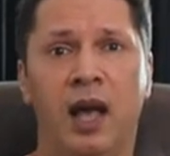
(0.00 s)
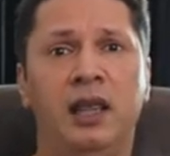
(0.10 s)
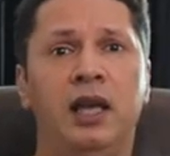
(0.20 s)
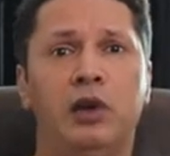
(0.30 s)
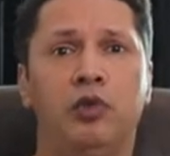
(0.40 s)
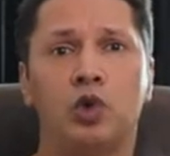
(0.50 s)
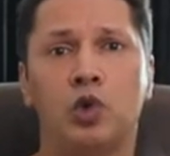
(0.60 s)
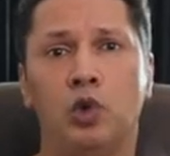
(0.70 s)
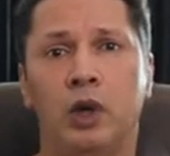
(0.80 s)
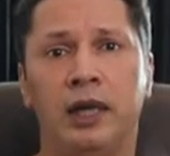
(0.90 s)
هذه
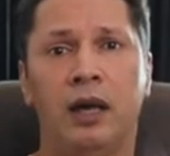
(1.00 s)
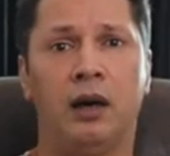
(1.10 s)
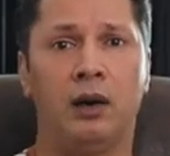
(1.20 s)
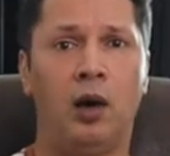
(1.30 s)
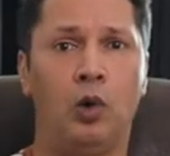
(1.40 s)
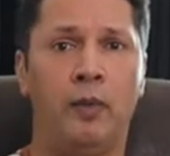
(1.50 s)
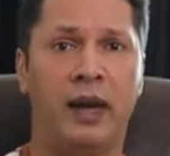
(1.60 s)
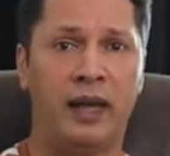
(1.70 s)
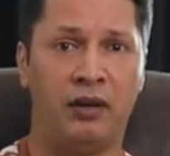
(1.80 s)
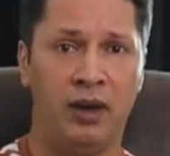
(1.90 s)
الفصول هي آراء
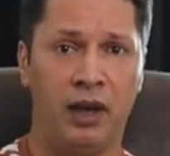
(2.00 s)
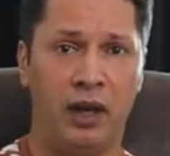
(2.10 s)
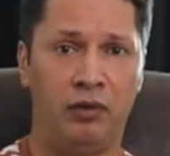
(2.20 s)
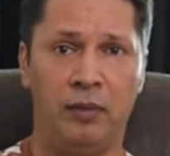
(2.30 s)
ماكيافيلي